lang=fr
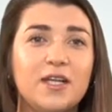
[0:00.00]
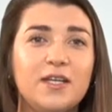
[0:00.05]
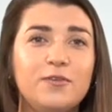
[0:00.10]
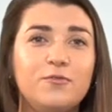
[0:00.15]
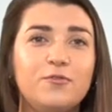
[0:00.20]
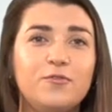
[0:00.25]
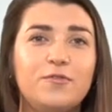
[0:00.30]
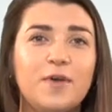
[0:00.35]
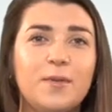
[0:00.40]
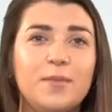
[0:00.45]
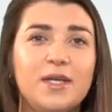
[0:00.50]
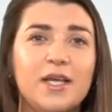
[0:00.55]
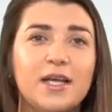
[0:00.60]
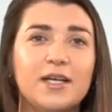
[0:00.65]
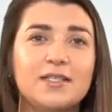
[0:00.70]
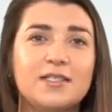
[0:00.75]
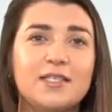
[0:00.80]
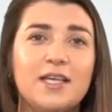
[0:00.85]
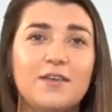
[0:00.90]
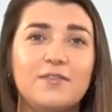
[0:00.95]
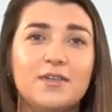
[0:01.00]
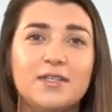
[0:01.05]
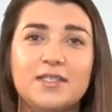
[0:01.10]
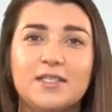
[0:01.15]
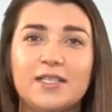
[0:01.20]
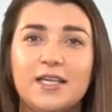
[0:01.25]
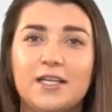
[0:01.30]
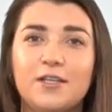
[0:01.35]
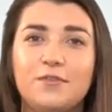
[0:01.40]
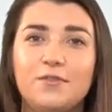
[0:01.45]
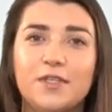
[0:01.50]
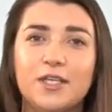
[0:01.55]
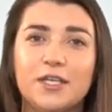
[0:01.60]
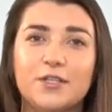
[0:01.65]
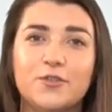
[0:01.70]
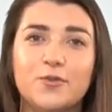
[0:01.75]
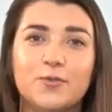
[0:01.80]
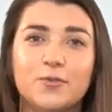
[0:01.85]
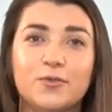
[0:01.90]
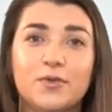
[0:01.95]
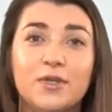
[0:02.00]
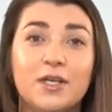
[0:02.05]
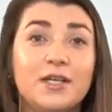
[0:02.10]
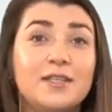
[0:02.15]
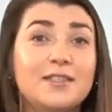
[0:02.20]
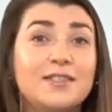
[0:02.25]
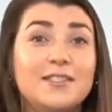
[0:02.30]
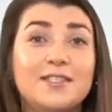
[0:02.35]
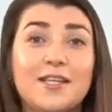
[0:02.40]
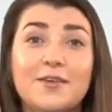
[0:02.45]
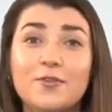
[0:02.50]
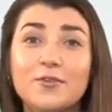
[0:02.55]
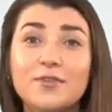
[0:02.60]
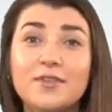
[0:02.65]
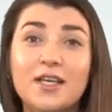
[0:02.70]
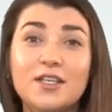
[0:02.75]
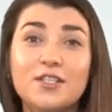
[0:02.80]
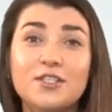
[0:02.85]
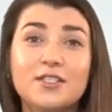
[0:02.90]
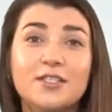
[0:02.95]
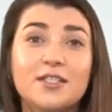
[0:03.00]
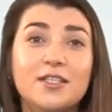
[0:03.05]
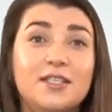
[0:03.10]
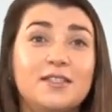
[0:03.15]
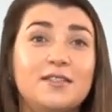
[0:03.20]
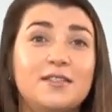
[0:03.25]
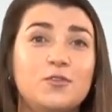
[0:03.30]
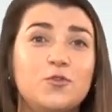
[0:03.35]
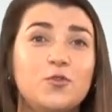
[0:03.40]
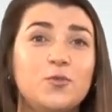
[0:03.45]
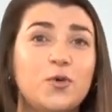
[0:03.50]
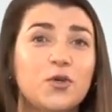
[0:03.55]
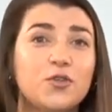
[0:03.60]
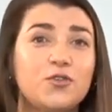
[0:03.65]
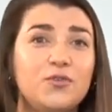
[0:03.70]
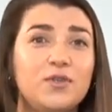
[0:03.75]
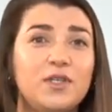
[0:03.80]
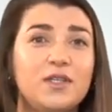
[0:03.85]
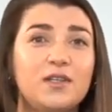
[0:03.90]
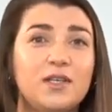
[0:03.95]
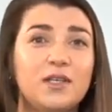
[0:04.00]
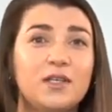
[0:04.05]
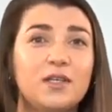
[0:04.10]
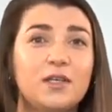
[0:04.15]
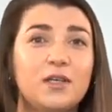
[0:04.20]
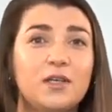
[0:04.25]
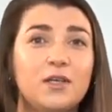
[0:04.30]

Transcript: allez vous familiariser avec ses qualifications, ses avantages et ses opportunités.